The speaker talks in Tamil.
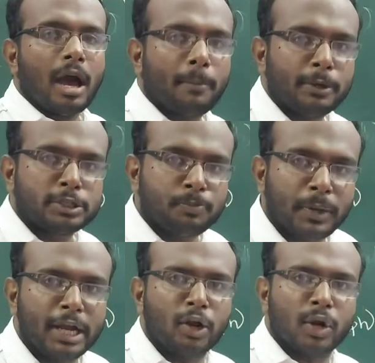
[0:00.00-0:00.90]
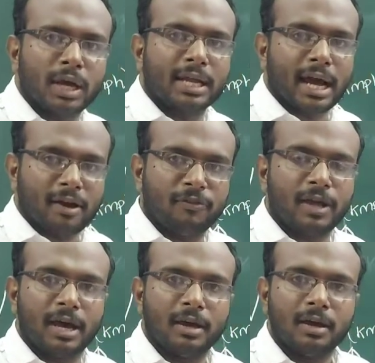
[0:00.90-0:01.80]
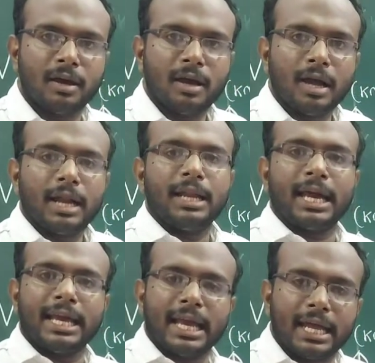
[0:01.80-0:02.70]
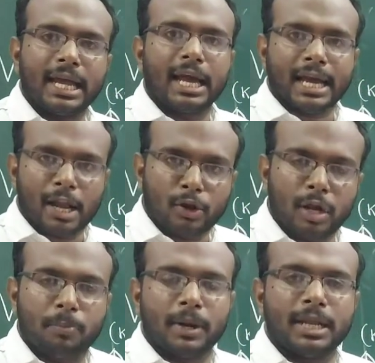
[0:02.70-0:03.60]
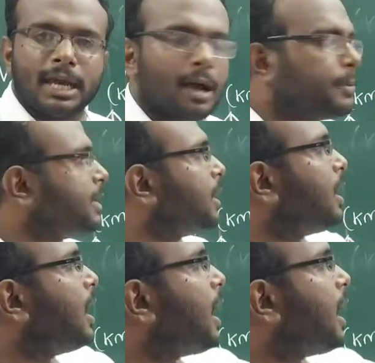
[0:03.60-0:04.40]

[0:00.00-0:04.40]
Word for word: அப்போ ஸ்பீடோட கிராஃபில் நீங்கள் ஏரியா கால்குலேட் பண்ணீங்க அப்படின்னா